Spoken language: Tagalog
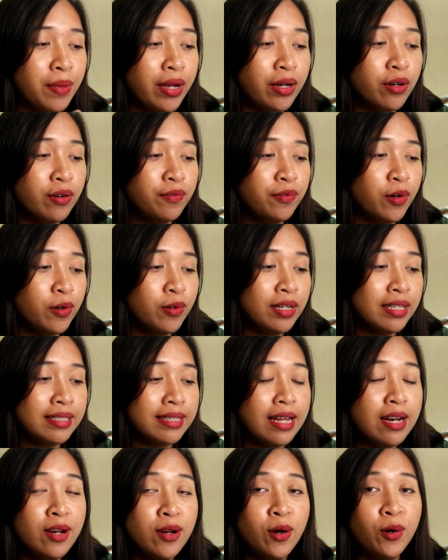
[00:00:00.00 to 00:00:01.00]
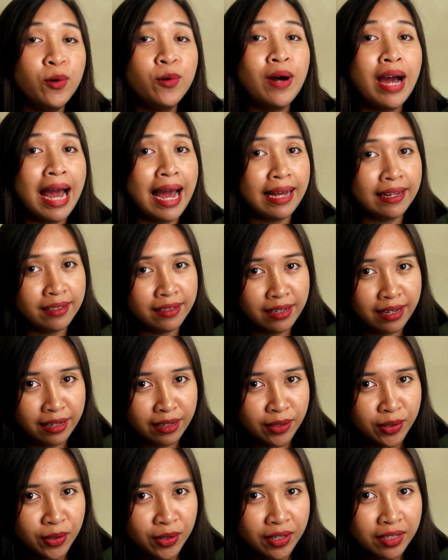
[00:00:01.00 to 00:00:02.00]
microphone is a low
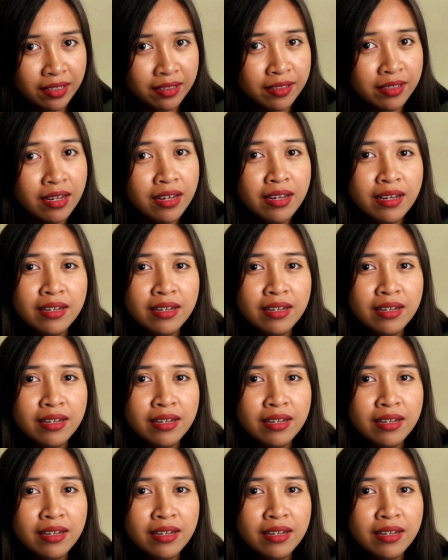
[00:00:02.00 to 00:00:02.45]
handling noise.